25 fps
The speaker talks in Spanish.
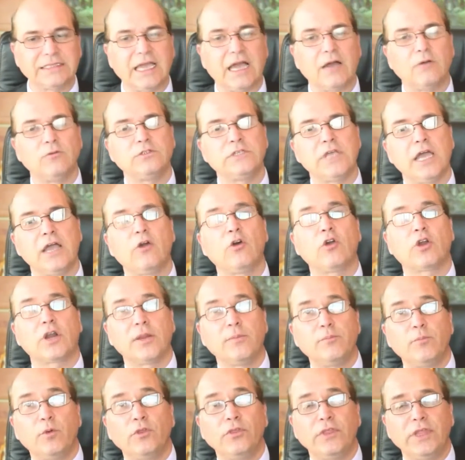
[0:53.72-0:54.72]
causas
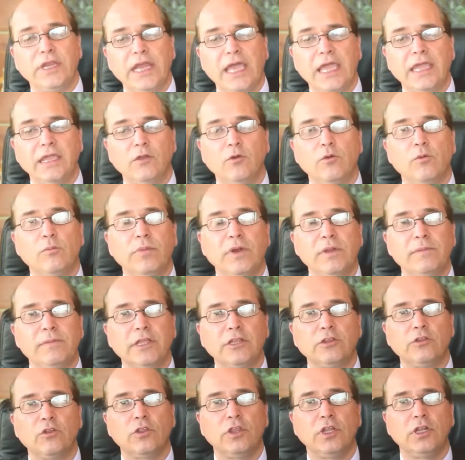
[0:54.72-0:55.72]
corresponden a
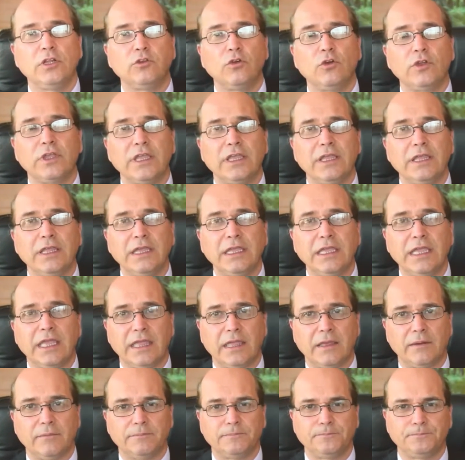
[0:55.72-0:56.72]
incumplimientos del toque de
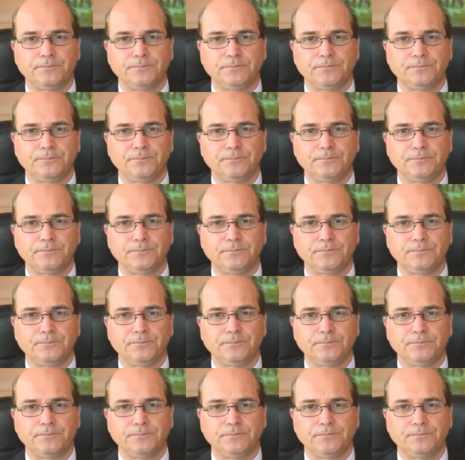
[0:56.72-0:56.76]
queda.